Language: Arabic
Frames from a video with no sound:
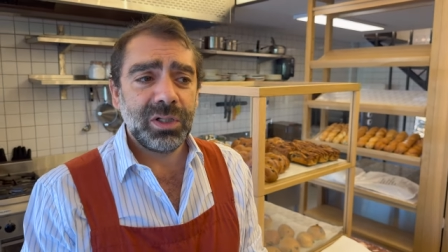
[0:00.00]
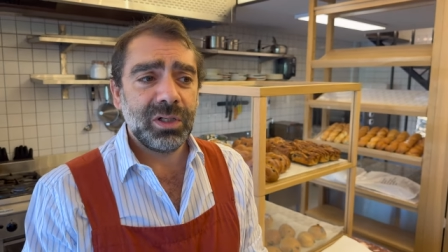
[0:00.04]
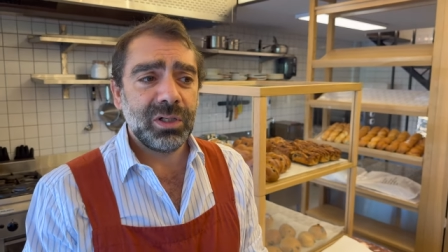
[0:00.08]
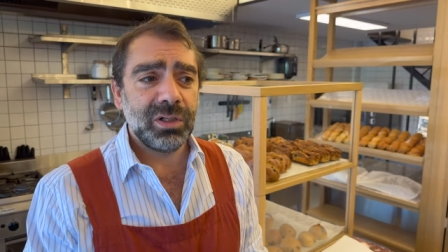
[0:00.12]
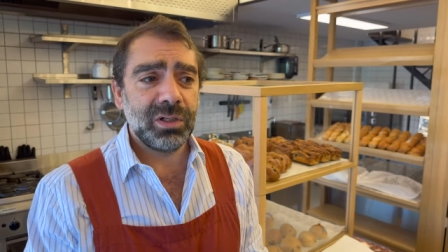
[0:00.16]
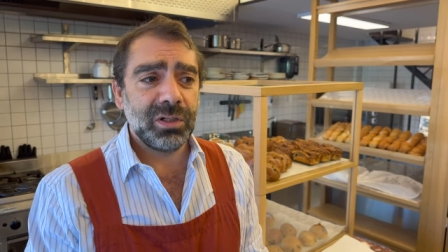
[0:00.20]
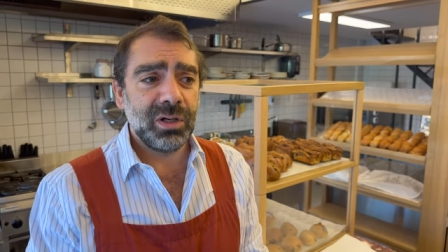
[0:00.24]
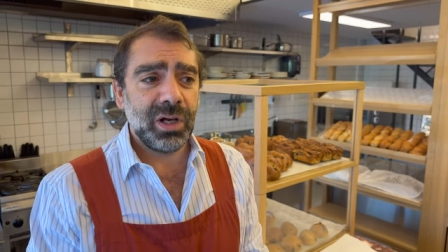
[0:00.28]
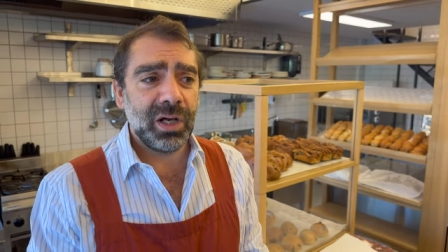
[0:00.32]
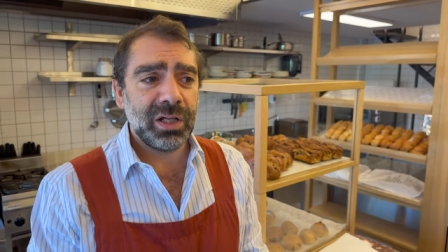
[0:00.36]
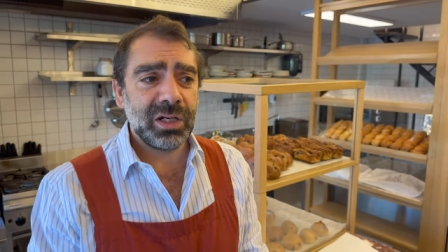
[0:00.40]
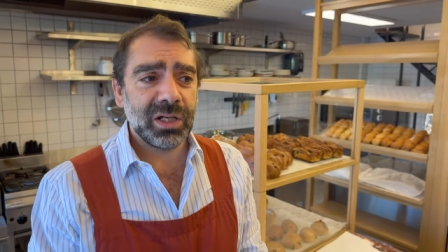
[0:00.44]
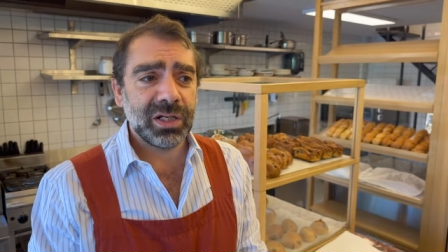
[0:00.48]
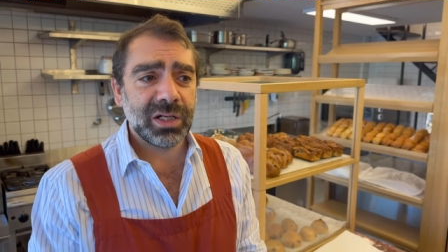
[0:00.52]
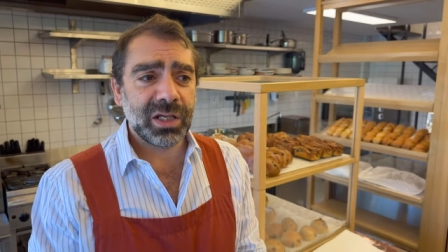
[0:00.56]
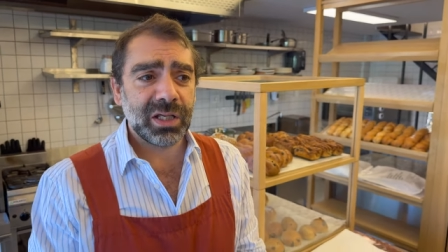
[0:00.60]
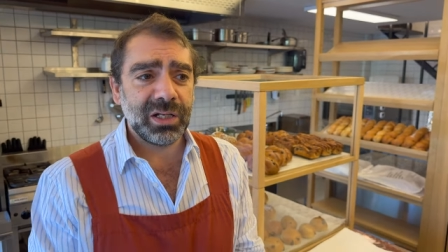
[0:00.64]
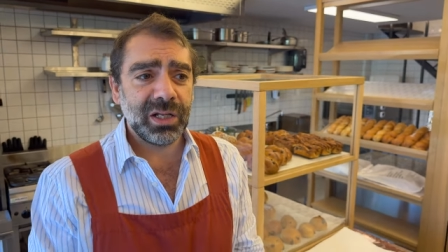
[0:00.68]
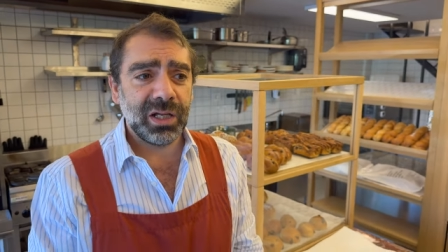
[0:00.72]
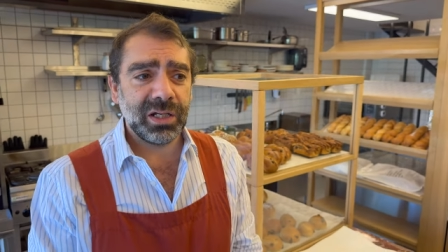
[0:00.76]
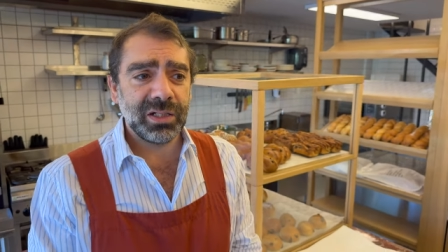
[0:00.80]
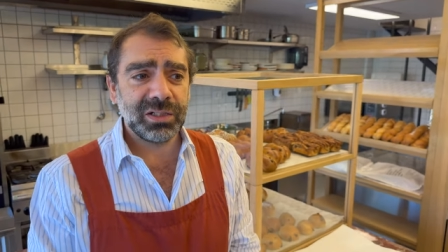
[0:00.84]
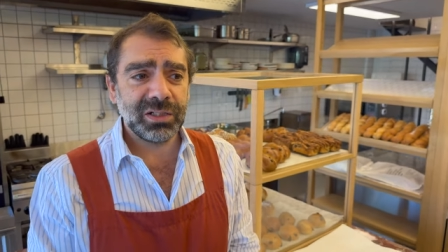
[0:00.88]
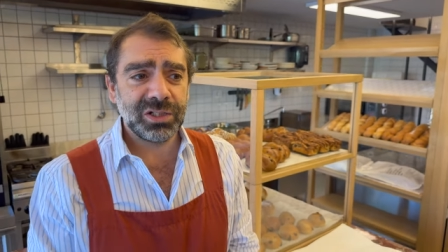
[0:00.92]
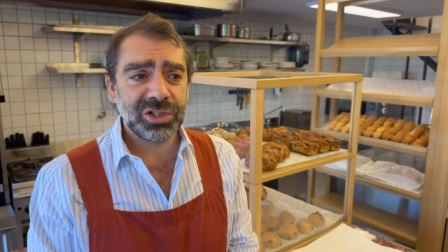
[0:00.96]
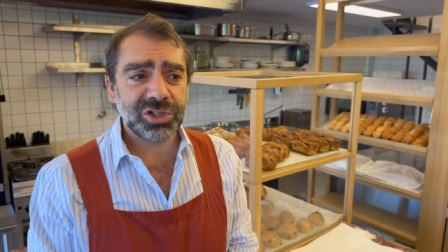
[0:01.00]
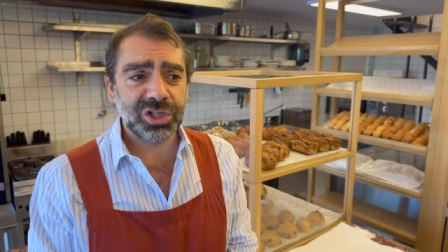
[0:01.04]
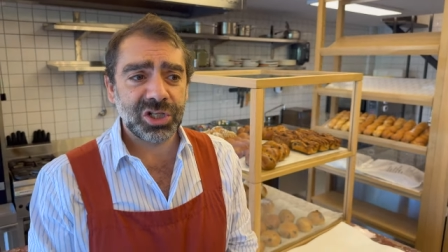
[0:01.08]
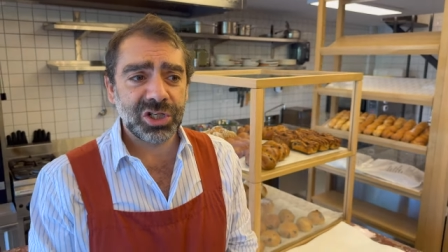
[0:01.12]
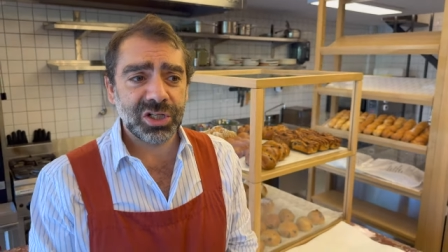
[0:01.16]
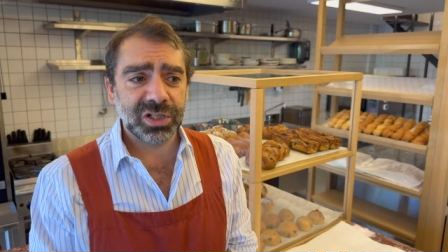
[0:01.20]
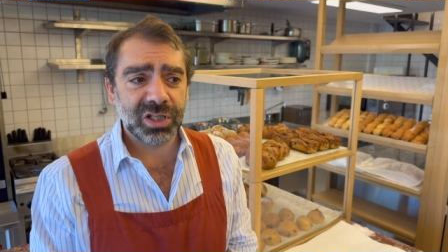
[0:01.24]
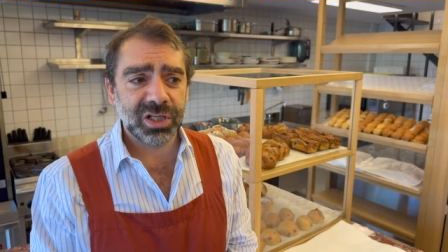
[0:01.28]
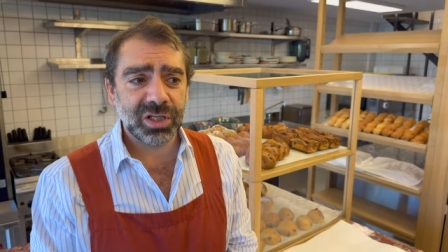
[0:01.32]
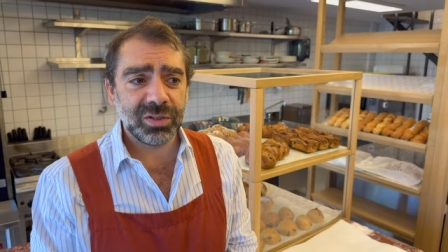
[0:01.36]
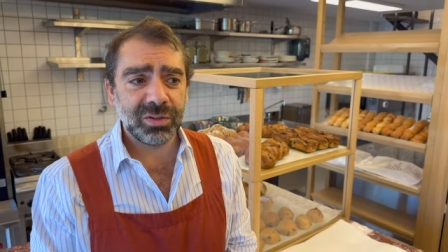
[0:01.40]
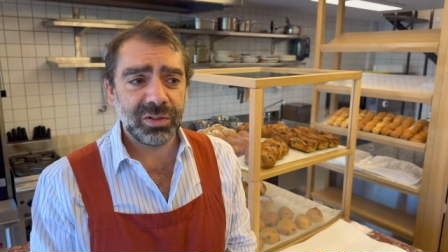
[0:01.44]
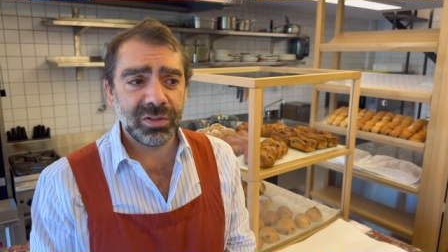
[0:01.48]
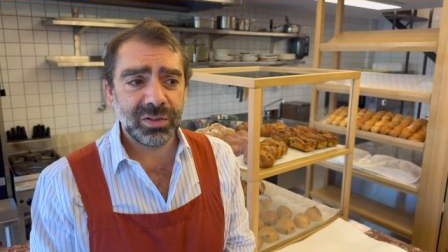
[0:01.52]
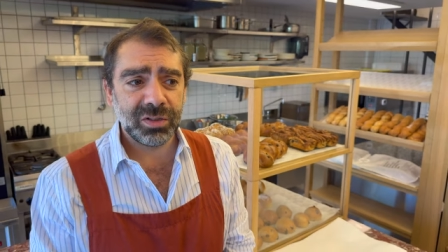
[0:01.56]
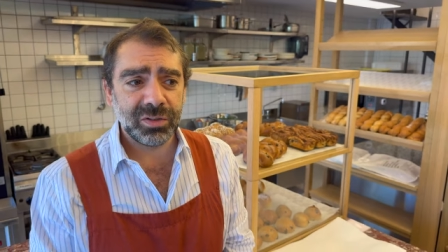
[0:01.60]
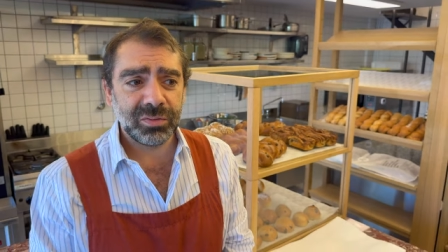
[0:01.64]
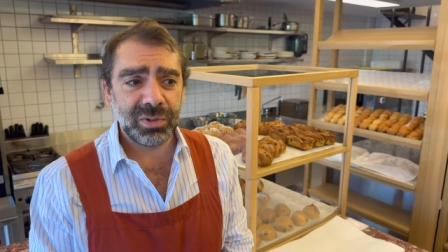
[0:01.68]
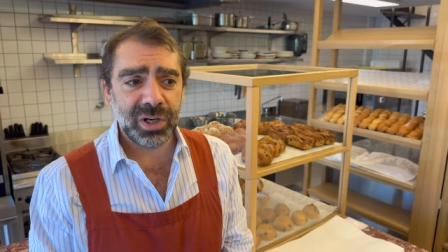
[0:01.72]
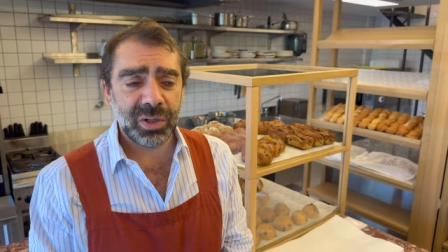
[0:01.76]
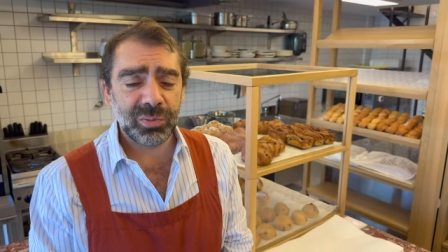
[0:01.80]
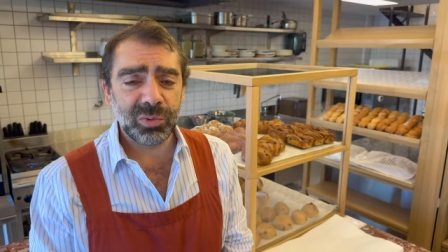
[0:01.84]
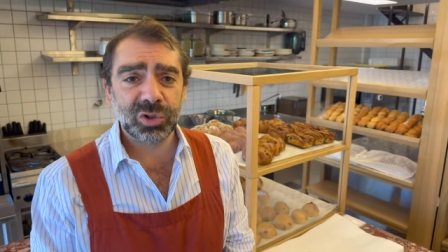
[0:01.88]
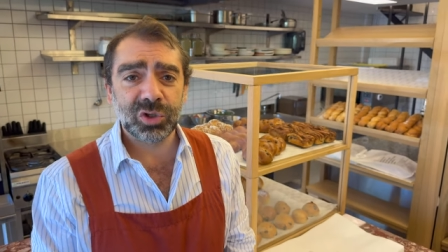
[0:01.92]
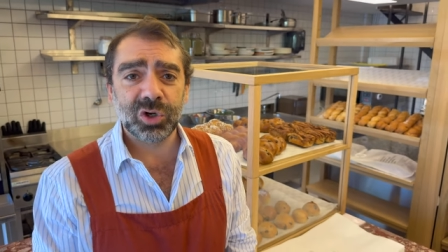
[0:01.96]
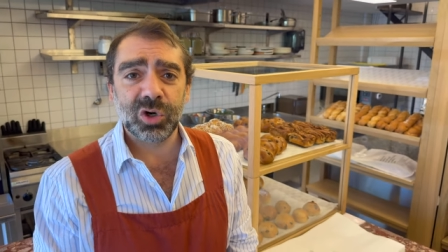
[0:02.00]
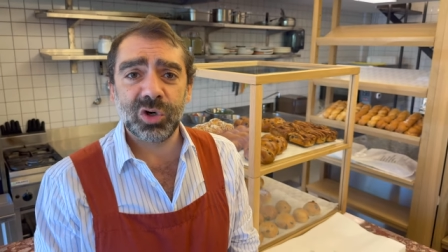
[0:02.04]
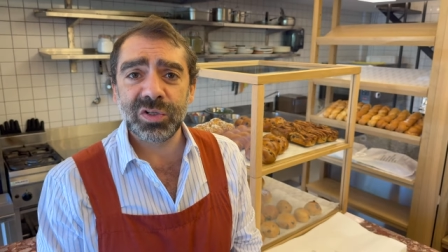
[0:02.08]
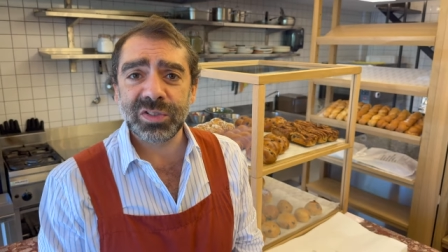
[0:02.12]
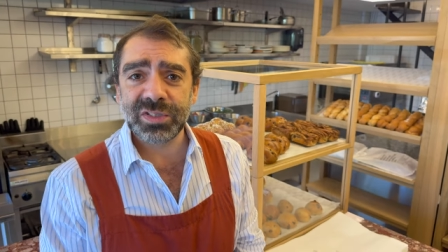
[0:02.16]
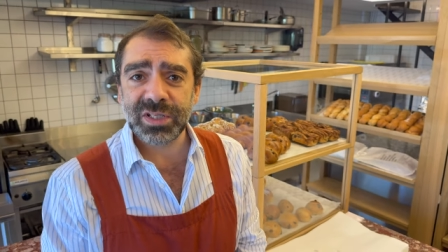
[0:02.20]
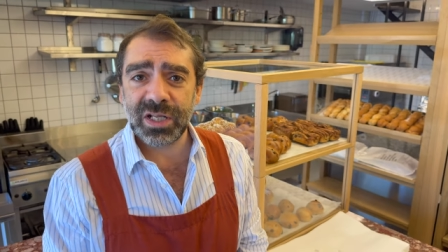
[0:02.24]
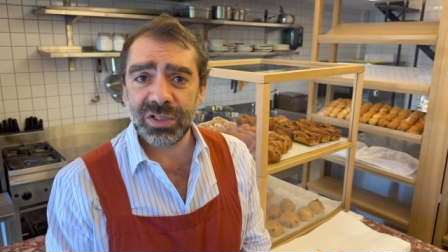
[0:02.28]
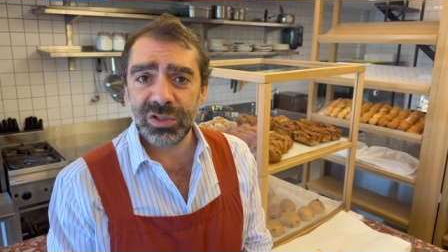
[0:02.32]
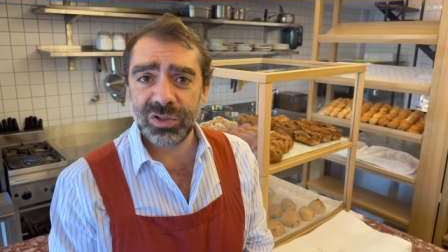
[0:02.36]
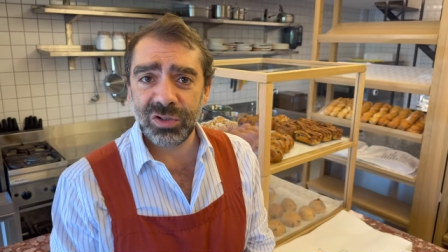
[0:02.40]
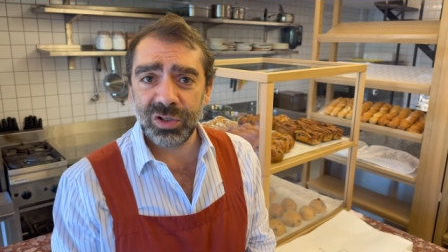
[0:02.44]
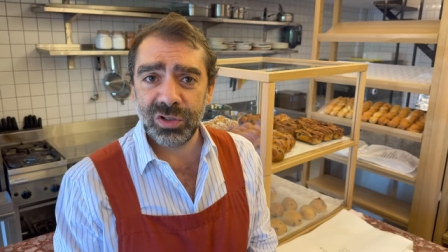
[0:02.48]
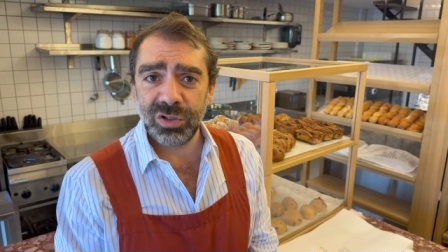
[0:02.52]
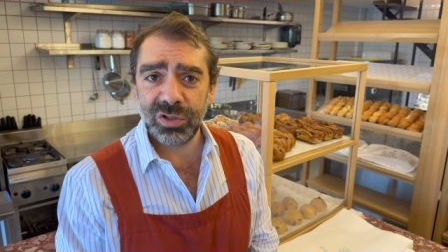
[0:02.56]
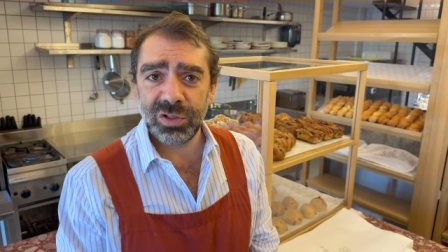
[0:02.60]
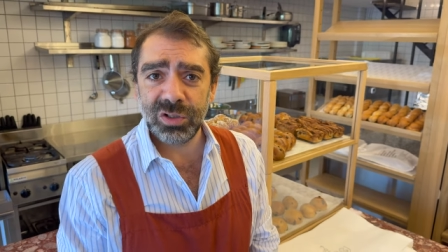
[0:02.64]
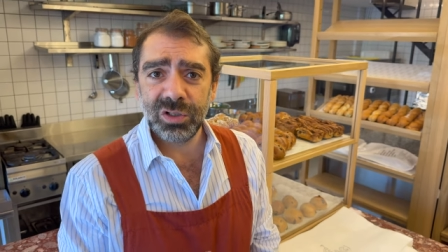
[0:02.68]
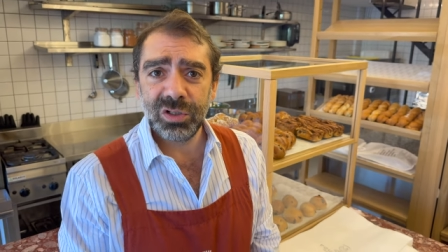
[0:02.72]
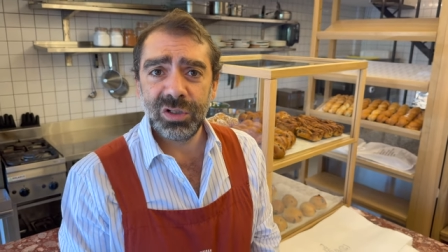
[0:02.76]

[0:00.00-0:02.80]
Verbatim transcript: آه، أنا كان عندي شركة بعمل كول سنتر